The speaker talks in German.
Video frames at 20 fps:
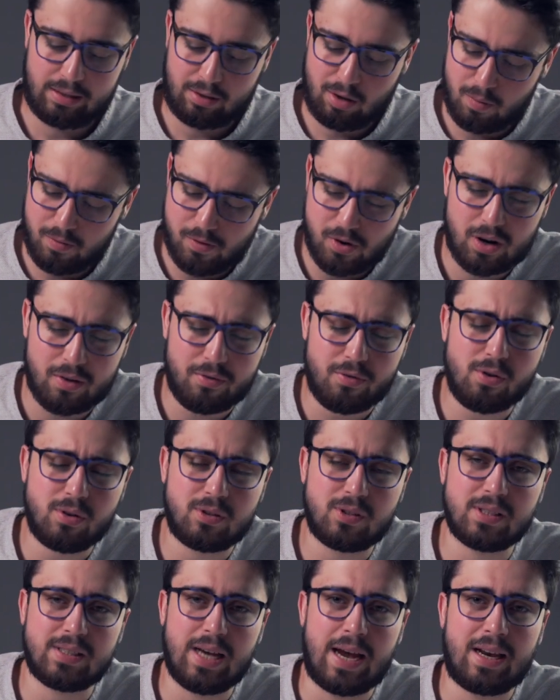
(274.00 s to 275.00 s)
Kopfhörer
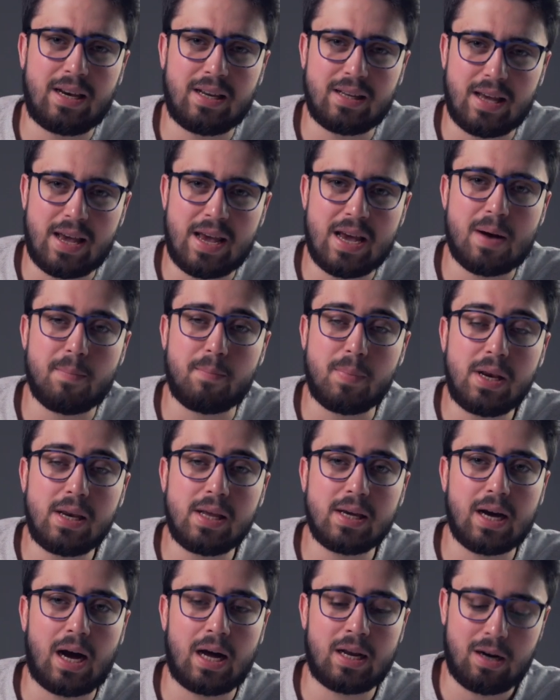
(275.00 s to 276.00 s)
fühlt sich eigentlich eher
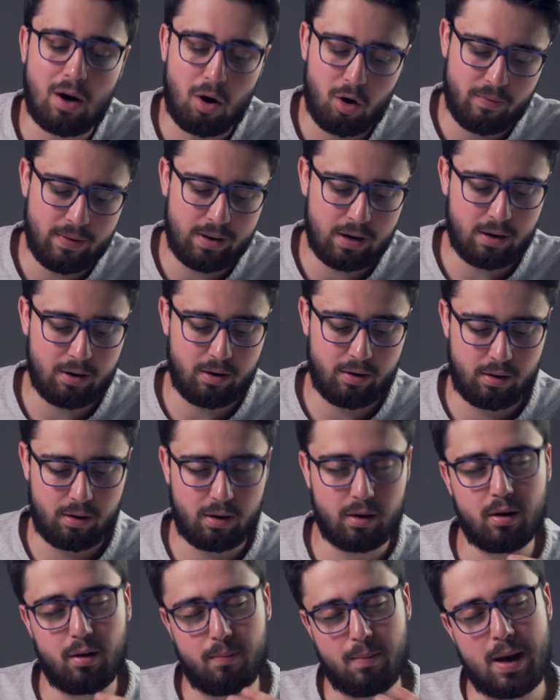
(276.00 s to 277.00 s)
billig an, auch wenn er
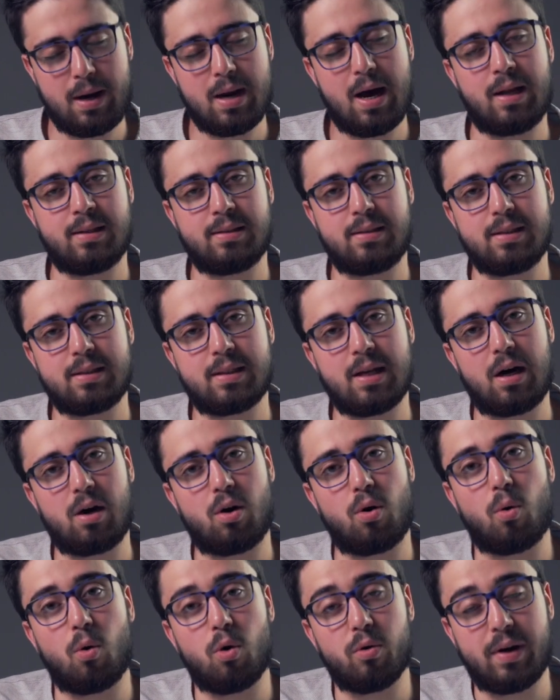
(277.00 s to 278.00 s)
meiner Ansicht
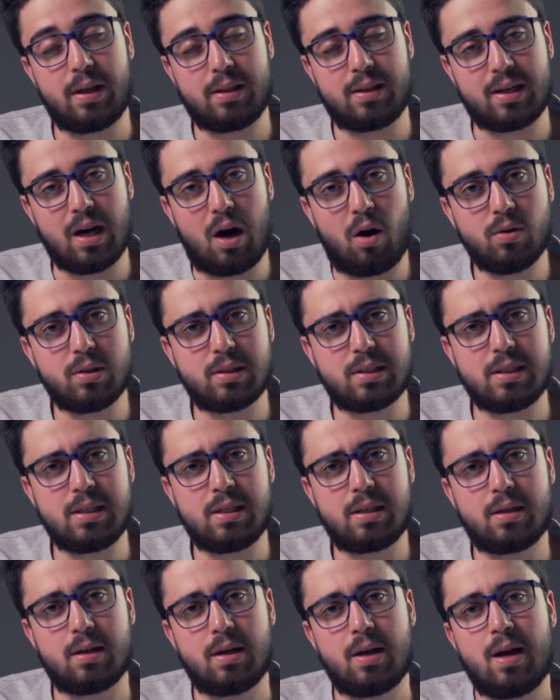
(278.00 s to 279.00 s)
nach hochwertig
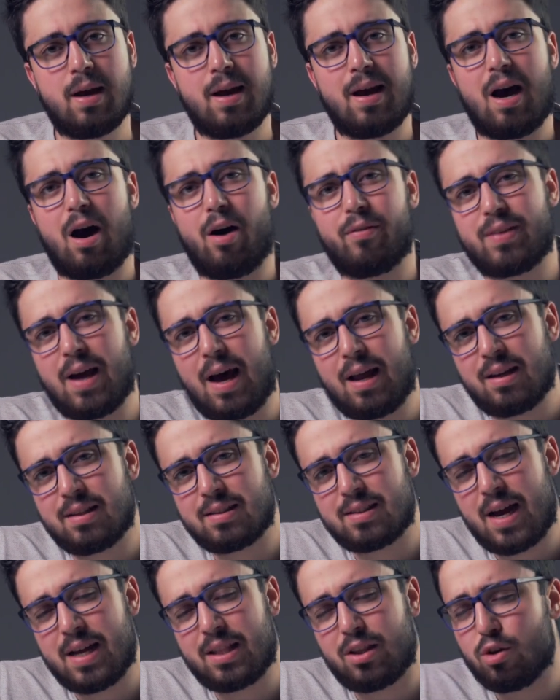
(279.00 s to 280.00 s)
aussieht. Auf der
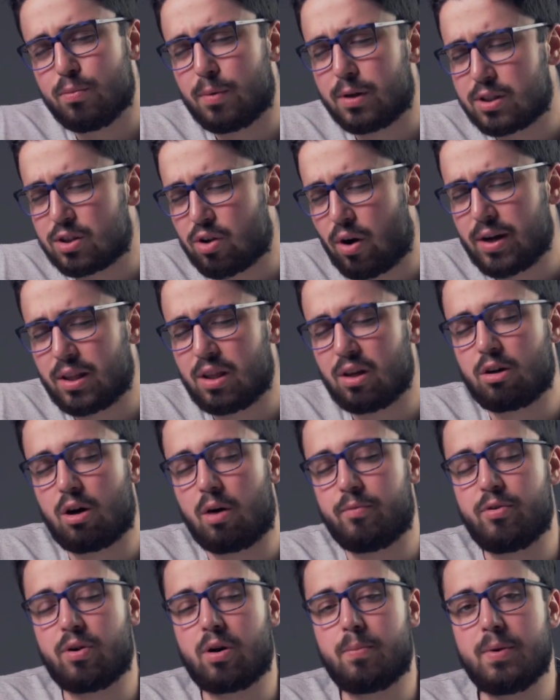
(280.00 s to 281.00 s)
anderen Seite überzeugt der
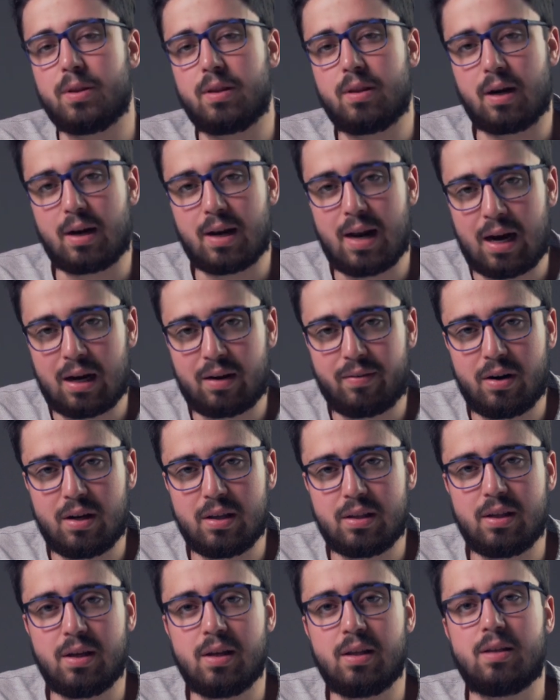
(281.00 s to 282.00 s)
Kopfhörer mit der
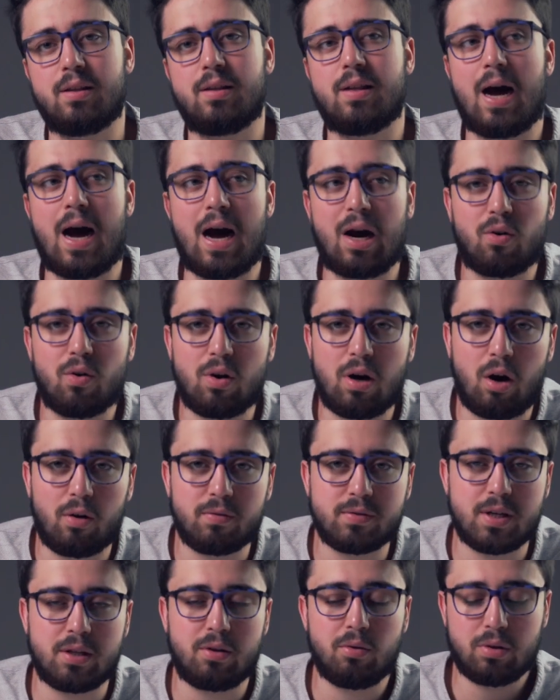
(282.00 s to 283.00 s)
Klangqualität, der
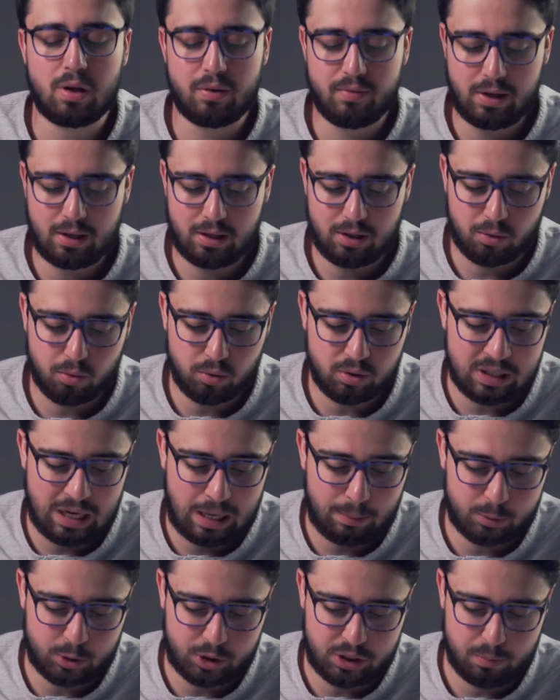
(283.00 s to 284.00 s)
Akkulaufzeit und der wirklich guten
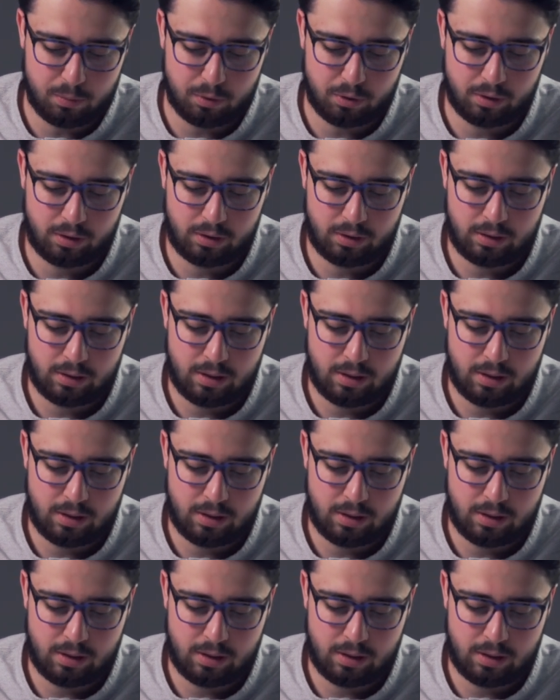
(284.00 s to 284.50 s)
Abschirmung.